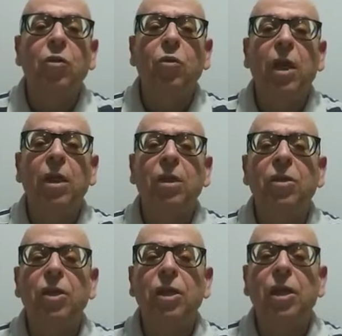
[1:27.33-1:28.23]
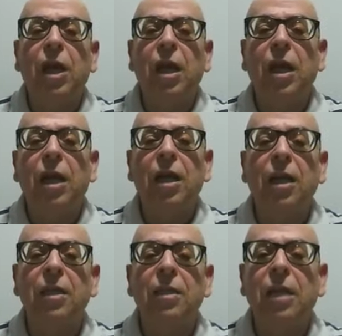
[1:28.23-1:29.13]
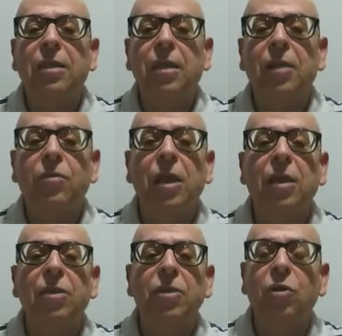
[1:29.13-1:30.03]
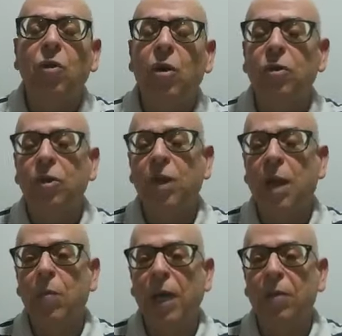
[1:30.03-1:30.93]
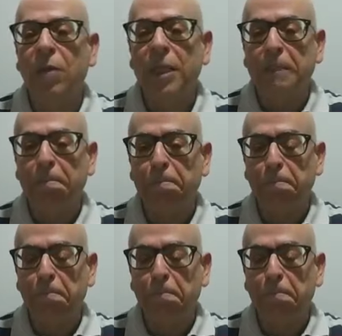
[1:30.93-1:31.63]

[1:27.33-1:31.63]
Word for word: durante a realização deste nosso trabalho aqui.